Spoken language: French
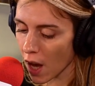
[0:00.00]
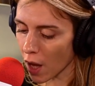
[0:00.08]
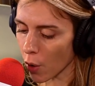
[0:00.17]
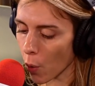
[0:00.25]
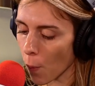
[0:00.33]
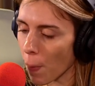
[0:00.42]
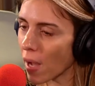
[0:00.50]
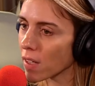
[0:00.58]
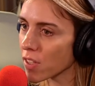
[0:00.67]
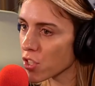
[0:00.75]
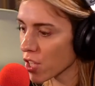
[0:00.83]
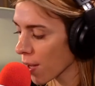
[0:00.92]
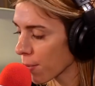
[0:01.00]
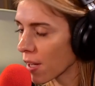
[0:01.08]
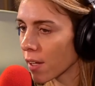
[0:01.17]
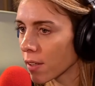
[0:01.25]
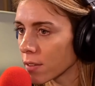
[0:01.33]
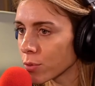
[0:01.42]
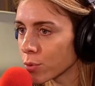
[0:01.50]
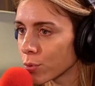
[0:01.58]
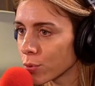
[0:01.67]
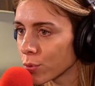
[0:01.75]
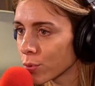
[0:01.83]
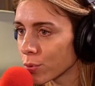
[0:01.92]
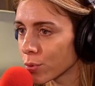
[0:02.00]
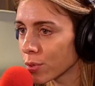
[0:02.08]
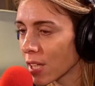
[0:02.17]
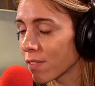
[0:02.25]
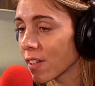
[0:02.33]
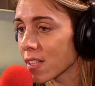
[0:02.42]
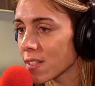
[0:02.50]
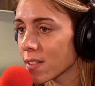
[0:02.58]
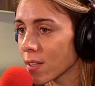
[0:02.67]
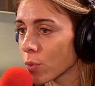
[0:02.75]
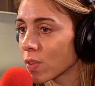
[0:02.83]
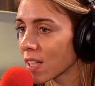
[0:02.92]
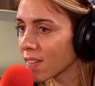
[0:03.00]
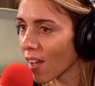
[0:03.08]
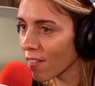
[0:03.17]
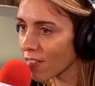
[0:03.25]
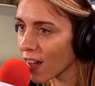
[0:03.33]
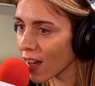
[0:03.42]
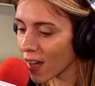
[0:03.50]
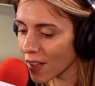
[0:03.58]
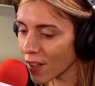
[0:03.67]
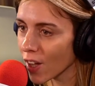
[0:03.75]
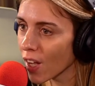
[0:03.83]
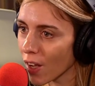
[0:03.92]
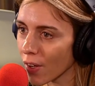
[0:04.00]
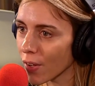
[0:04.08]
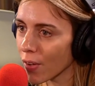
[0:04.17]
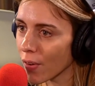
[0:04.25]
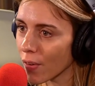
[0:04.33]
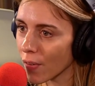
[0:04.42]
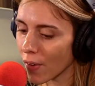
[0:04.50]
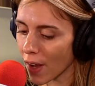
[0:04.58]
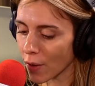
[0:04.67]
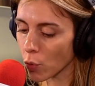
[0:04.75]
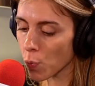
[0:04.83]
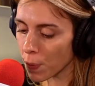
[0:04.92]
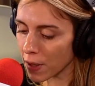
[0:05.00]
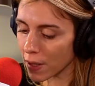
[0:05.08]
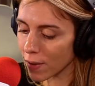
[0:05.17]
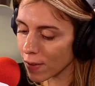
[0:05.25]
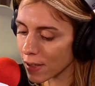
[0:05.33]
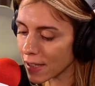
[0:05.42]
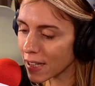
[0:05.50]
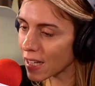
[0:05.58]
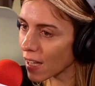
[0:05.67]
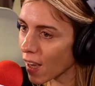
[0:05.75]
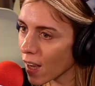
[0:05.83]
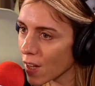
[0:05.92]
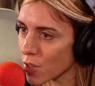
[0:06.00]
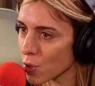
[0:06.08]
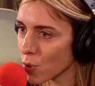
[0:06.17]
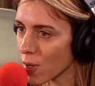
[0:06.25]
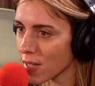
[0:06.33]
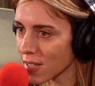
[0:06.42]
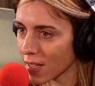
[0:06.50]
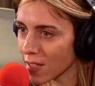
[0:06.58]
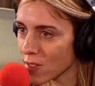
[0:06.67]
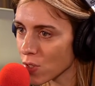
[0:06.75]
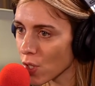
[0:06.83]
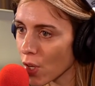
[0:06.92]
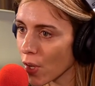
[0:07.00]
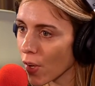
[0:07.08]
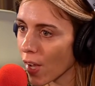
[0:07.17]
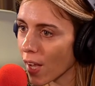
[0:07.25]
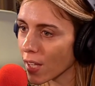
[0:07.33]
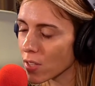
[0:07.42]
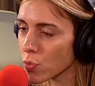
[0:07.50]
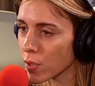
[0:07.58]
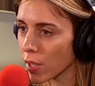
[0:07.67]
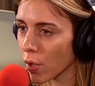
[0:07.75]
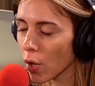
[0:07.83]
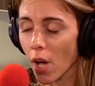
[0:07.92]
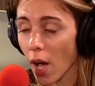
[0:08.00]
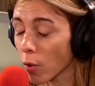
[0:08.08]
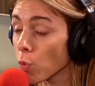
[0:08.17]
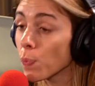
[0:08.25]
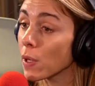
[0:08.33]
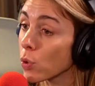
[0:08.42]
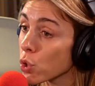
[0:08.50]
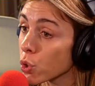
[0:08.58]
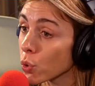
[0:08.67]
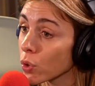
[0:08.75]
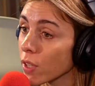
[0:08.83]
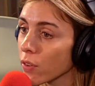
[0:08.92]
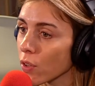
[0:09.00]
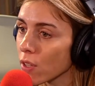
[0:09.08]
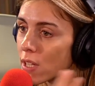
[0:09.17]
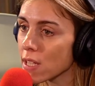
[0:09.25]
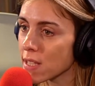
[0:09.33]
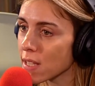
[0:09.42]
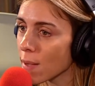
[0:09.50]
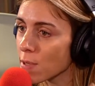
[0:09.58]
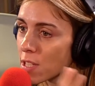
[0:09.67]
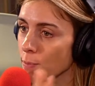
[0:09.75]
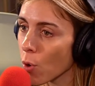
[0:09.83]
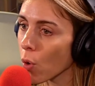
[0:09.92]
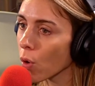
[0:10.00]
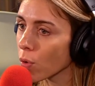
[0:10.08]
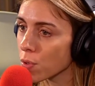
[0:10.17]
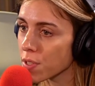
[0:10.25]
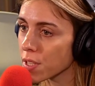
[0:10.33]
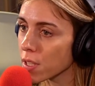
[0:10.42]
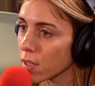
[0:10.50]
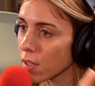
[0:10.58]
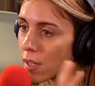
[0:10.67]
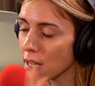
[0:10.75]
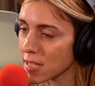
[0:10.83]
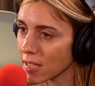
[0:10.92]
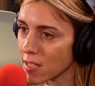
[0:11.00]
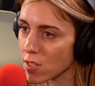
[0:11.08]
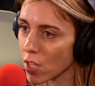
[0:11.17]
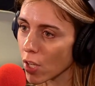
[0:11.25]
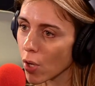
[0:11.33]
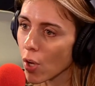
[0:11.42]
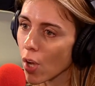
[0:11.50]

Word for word: Alors, on parle déjà bah, de, qu'elle va inciter au télétravail, à couper l'éclairage à certaines heures, à réduire, à couper l'eau chaude hein, dans les établissements aussi à certaines heures.